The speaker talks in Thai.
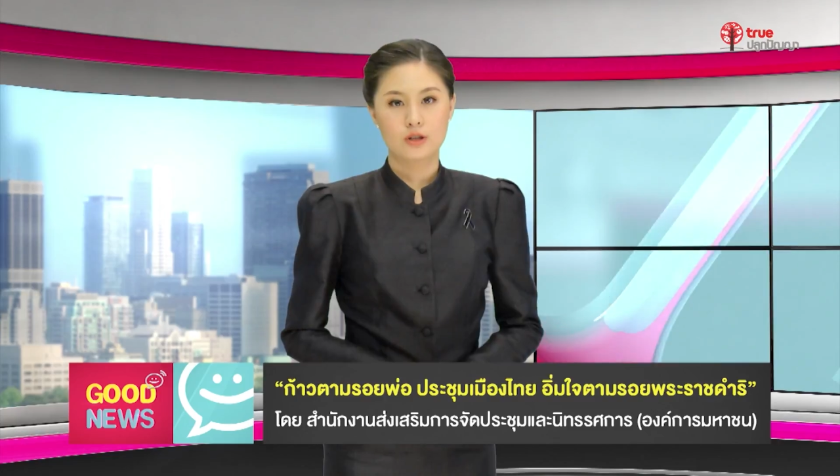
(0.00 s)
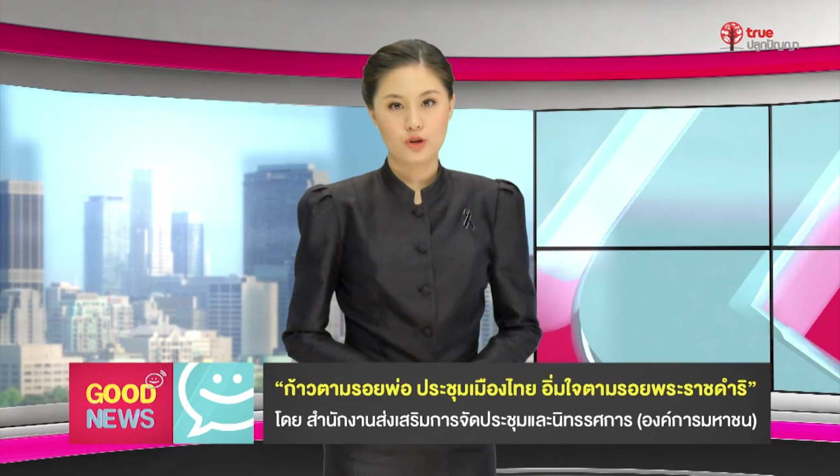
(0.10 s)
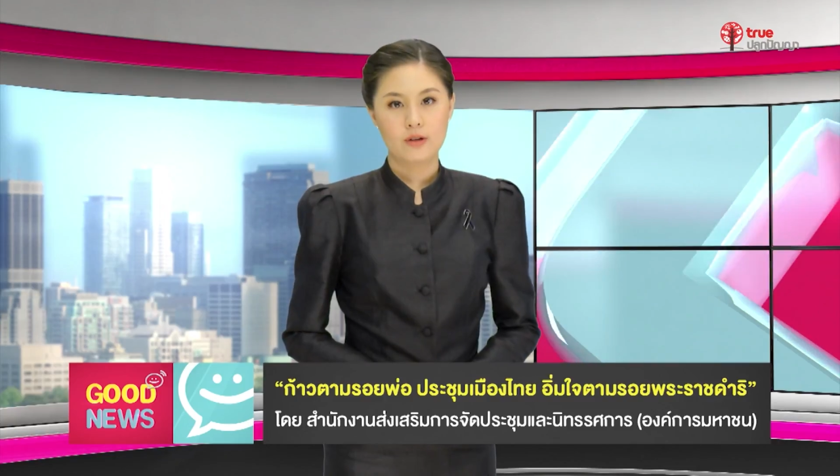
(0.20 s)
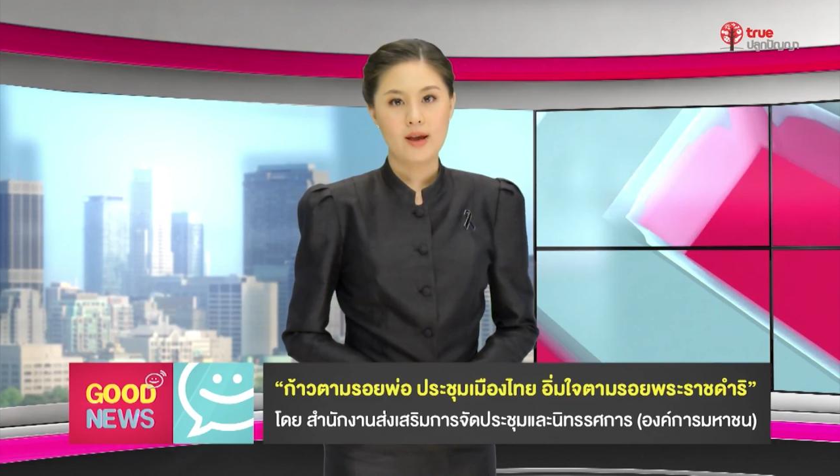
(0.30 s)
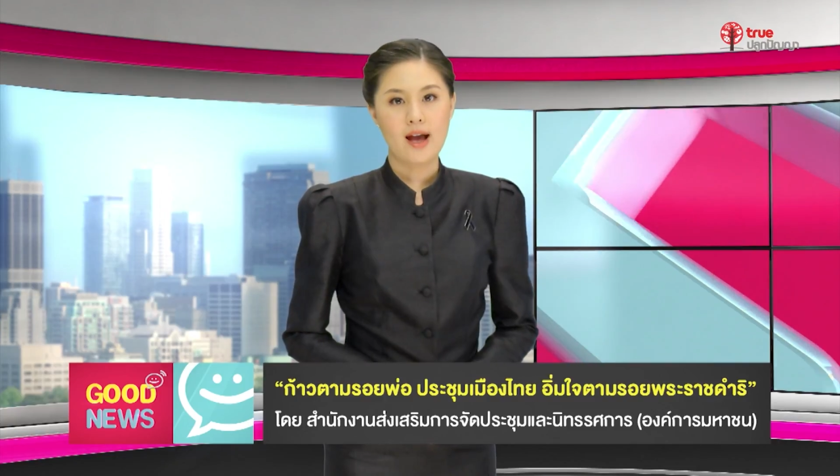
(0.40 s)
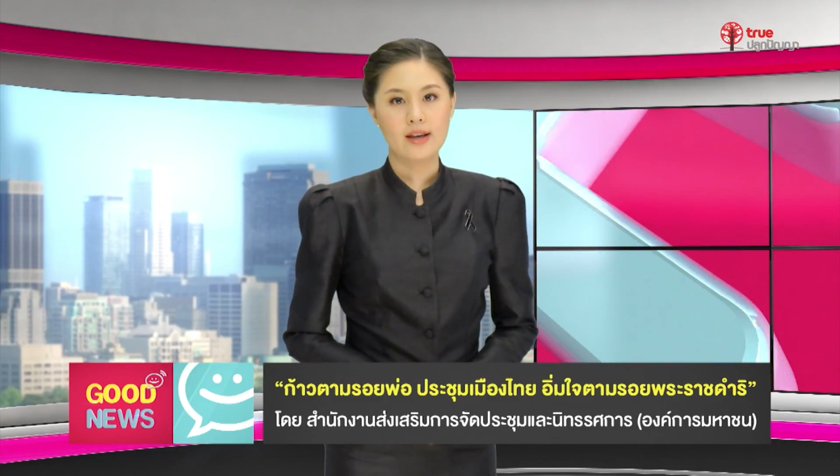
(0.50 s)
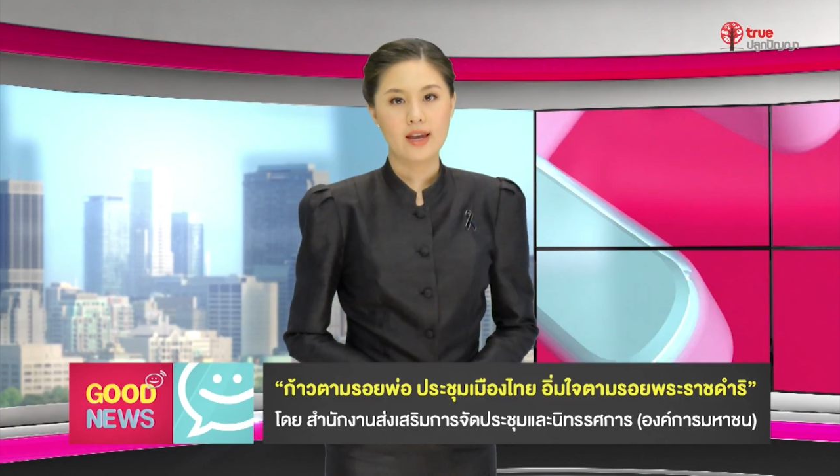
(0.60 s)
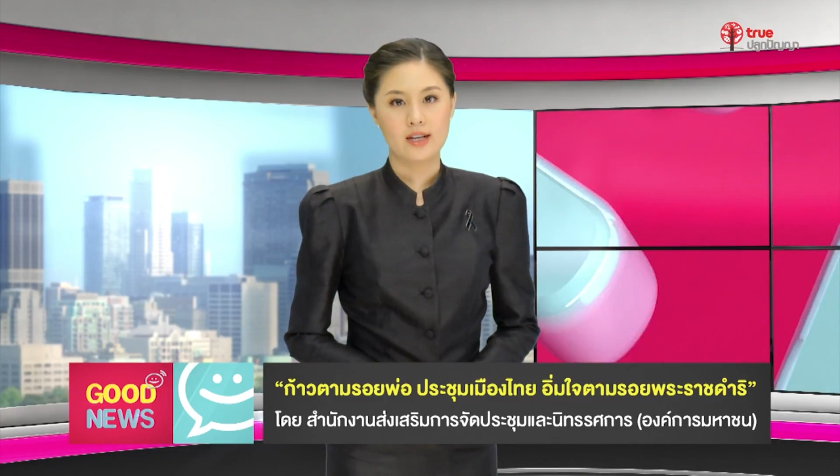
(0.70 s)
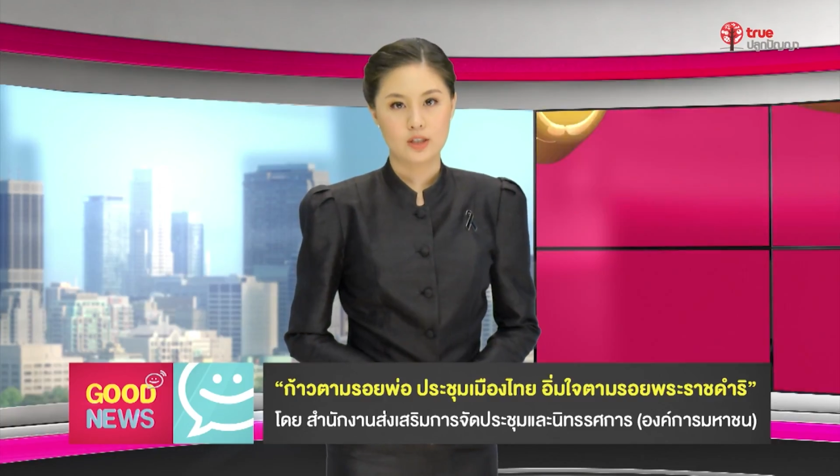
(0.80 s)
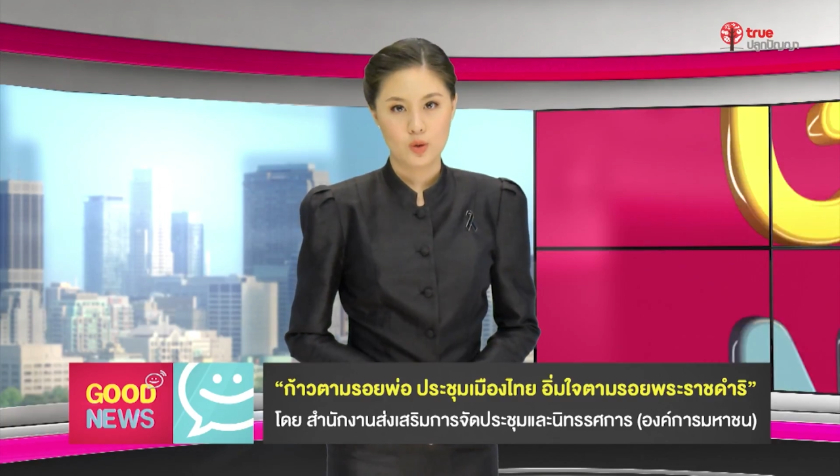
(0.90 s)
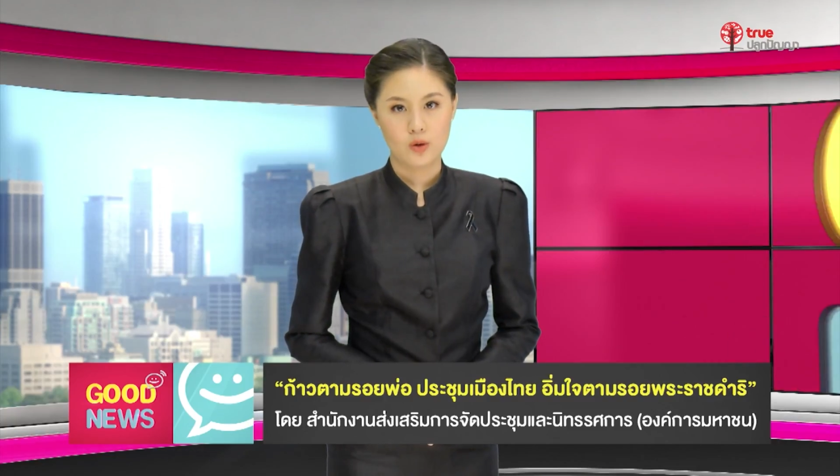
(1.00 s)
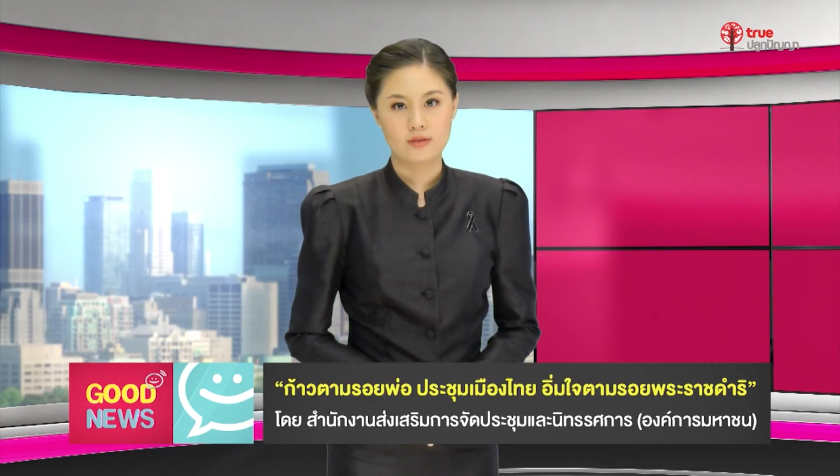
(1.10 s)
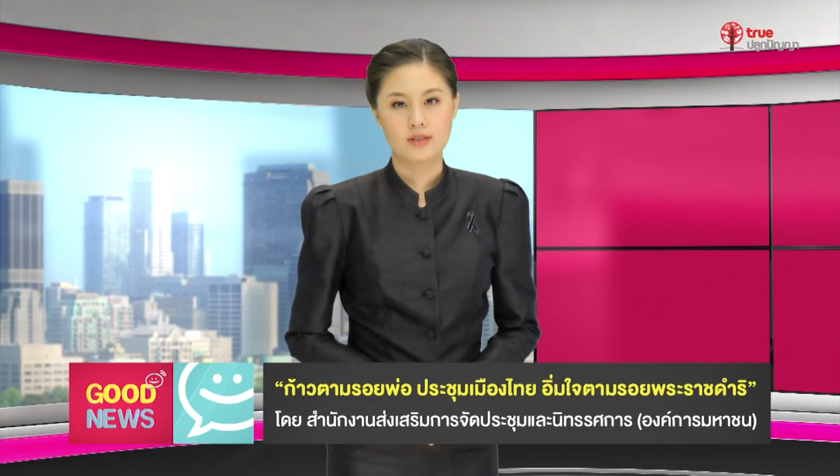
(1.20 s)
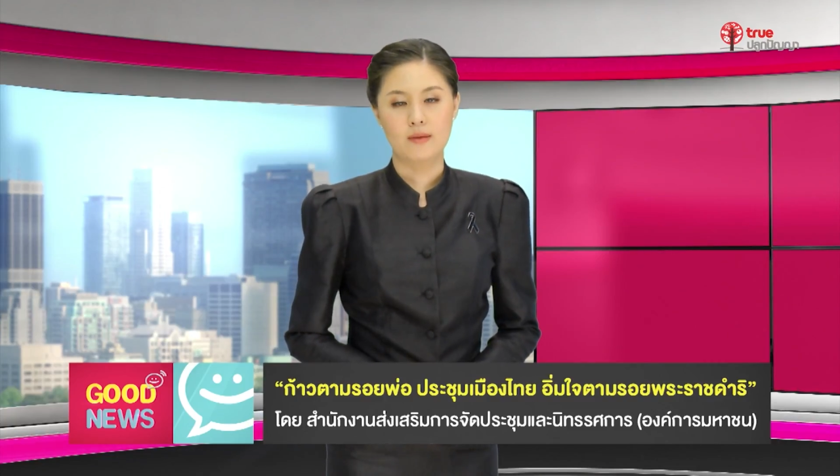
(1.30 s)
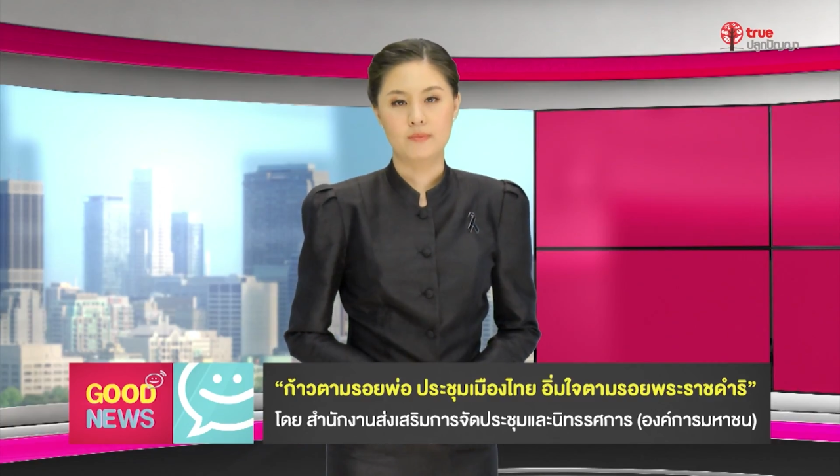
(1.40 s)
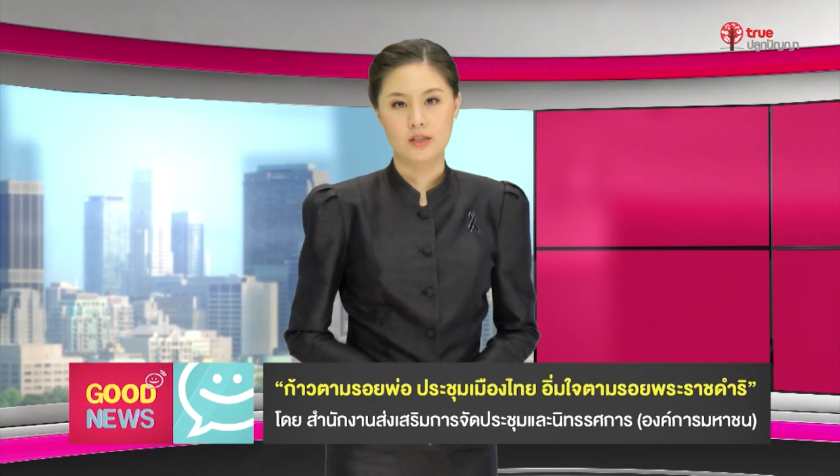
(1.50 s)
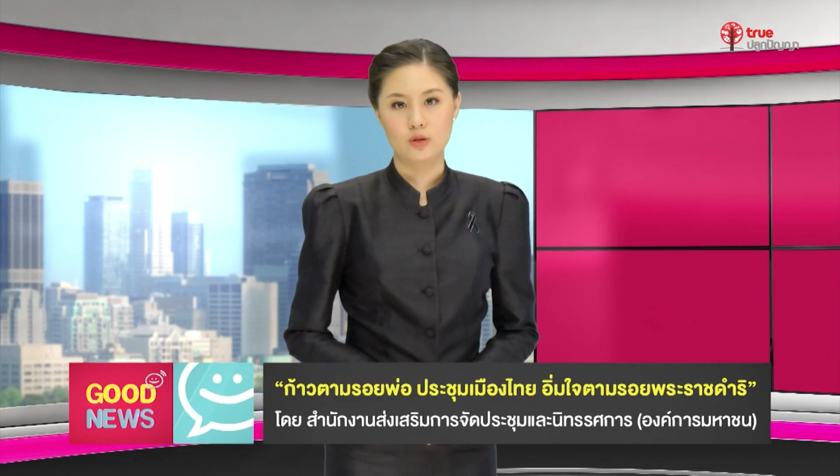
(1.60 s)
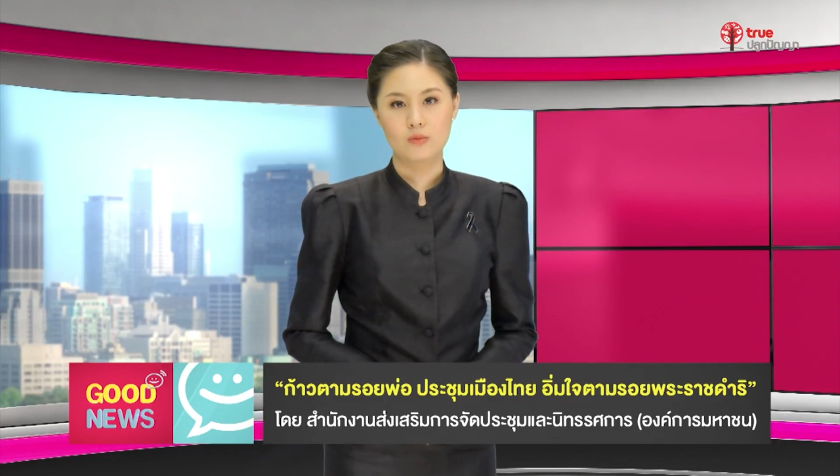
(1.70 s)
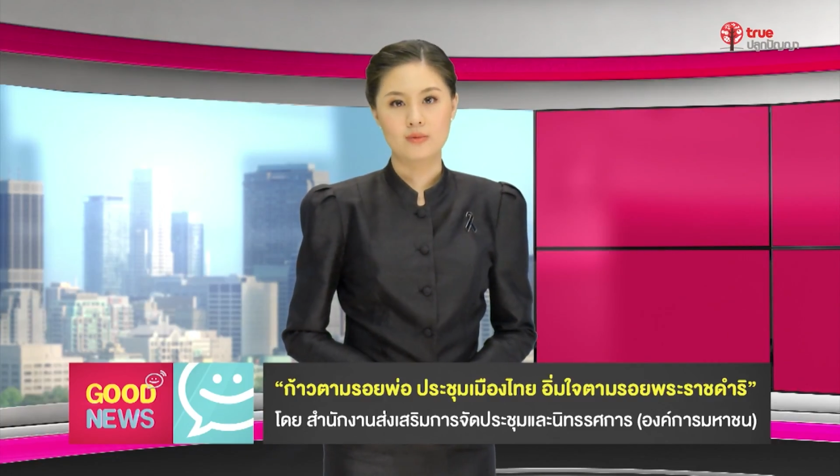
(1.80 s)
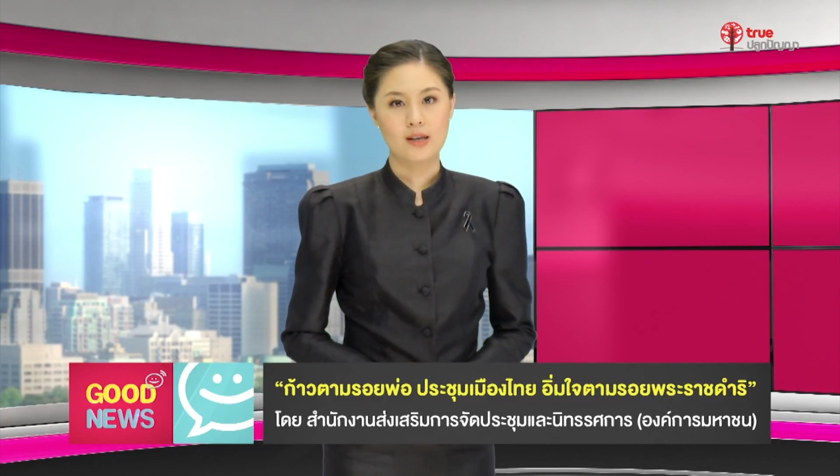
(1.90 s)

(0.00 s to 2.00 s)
ชวนภาคเอกชนจัดประชุม